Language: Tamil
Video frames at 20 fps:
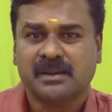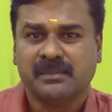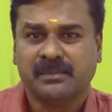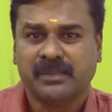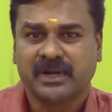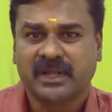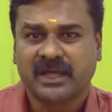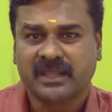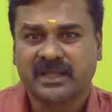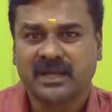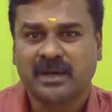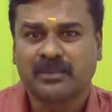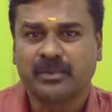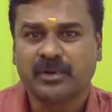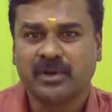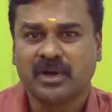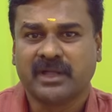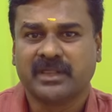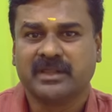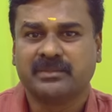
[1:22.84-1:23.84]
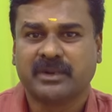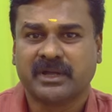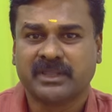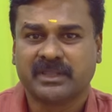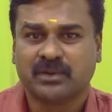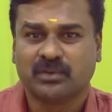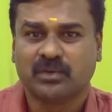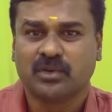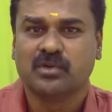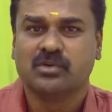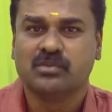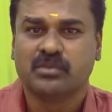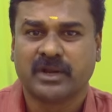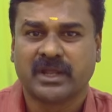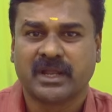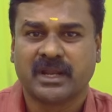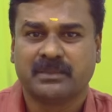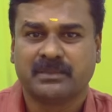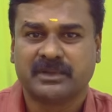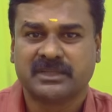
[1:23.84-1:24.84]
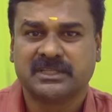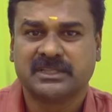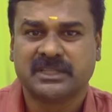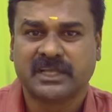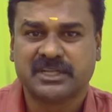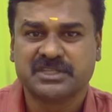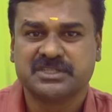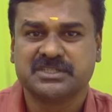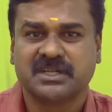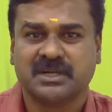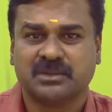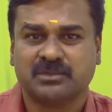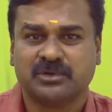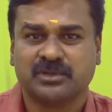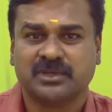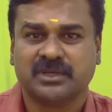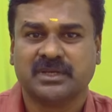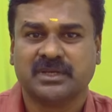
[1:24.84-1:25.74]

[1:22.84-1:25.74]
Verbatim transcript: பட் அதுக்கப்புறம் அதை அந்த உணவு முறைகளை பற்றி தெரிஞ்சுக்கிற போது